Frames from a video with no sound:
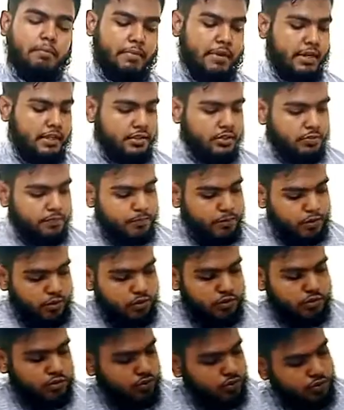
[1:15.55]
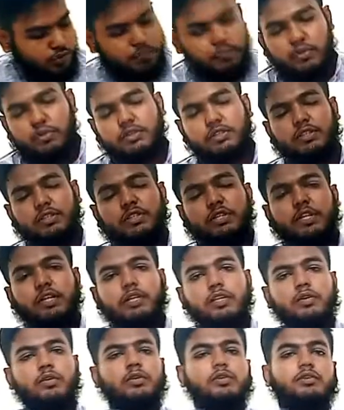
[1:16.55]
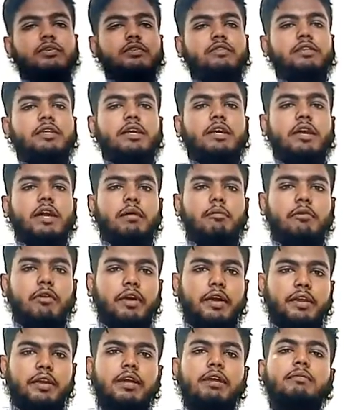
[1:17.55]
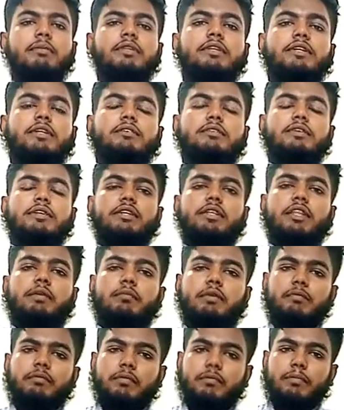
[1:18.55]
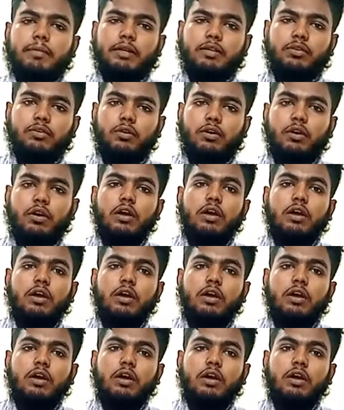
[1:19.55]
মানে পনেরোশো উনপঞ্চাশ টাকা দেওয়া রয়েছে এবং এটা আমাদের কাছে নিতে পারবেন মাত্র